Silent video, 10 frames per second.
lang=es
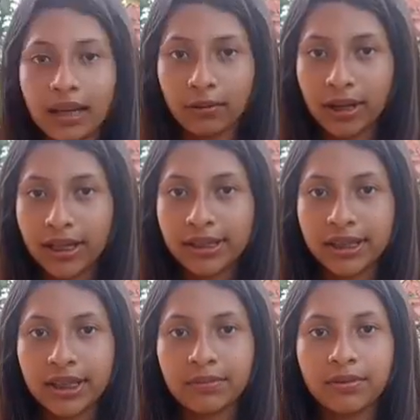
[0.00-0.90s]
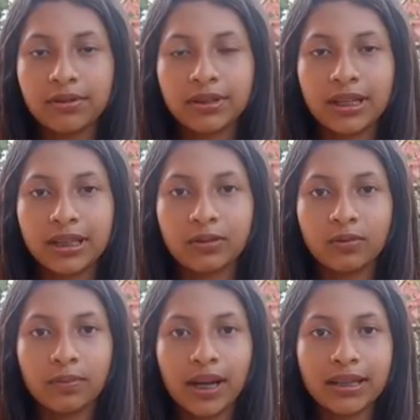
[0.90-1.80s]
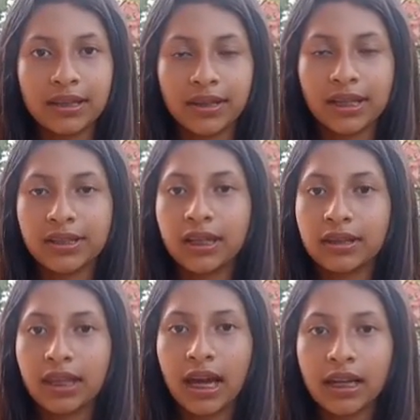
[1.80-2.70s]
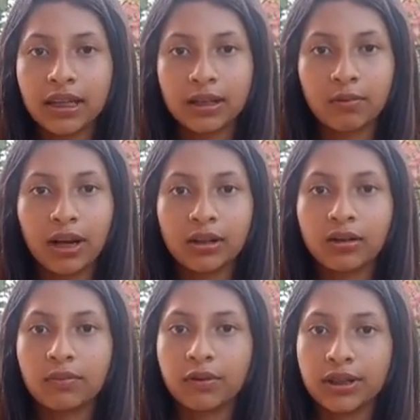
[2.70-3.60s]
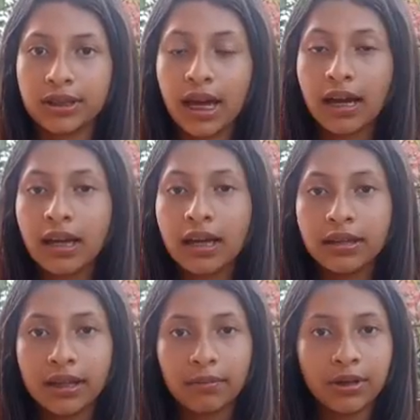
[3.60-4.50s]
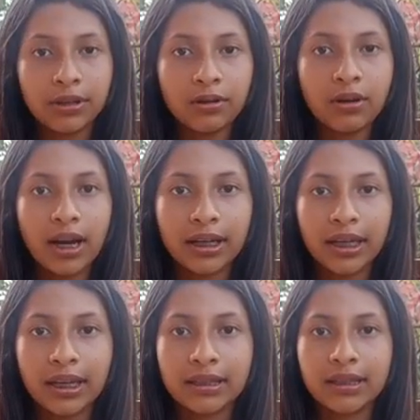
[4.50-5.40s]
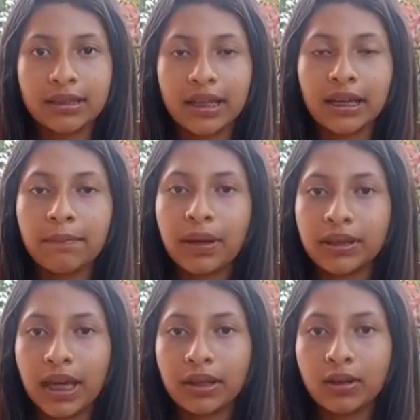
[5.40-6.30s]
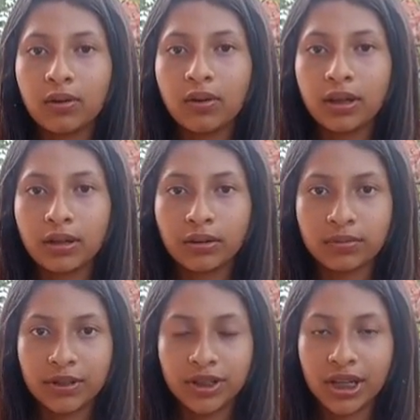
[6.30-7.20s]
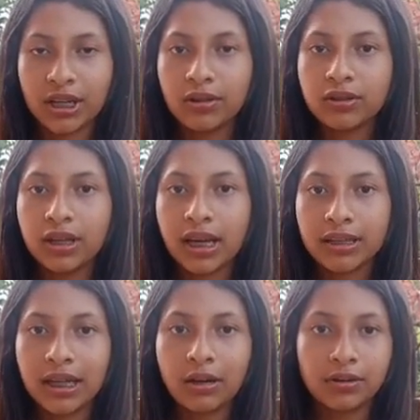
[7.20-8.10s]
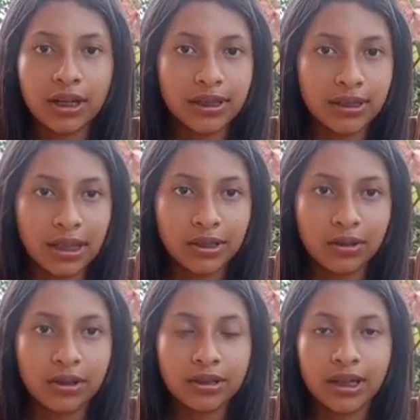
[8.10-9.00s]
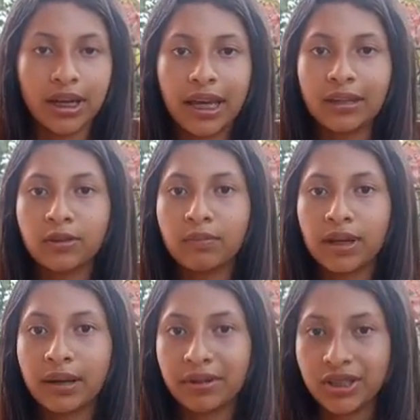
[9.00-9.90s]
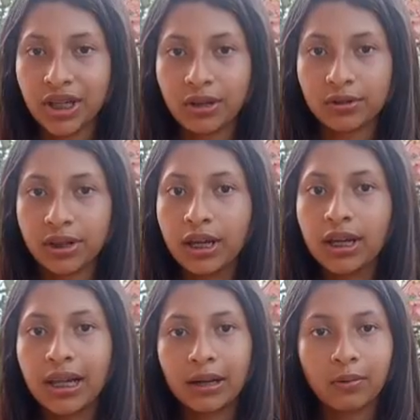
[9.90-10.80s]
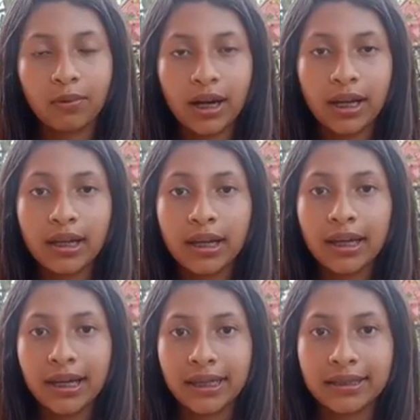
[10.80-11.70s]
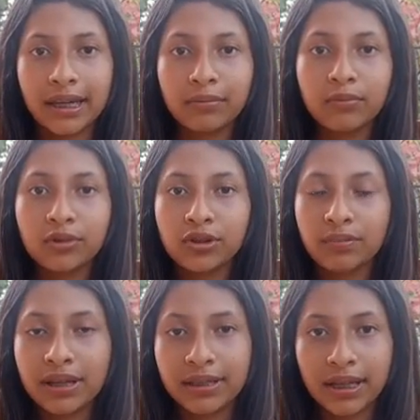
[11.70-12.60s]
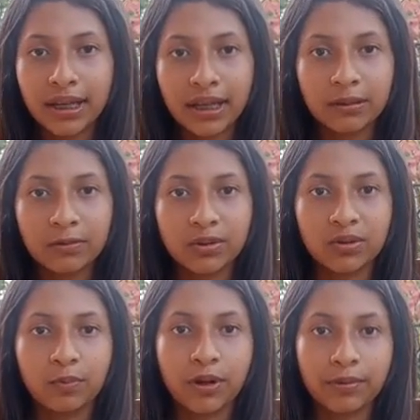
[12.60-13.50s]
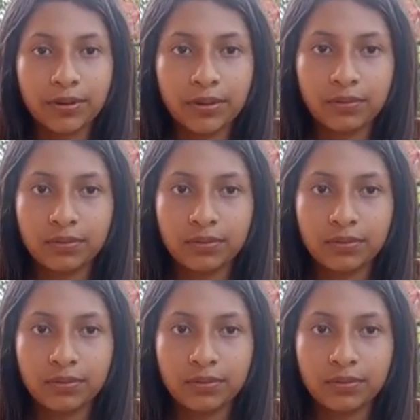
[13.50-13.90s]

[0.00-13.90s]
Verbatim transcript: la cual exigimos que se cumpla la sentencia tal y cual como está, debido a que se están empatando los mecheros hacia otras estaciones, creando megamecheros, la cual está mucho más cerca de nuestros pueblos.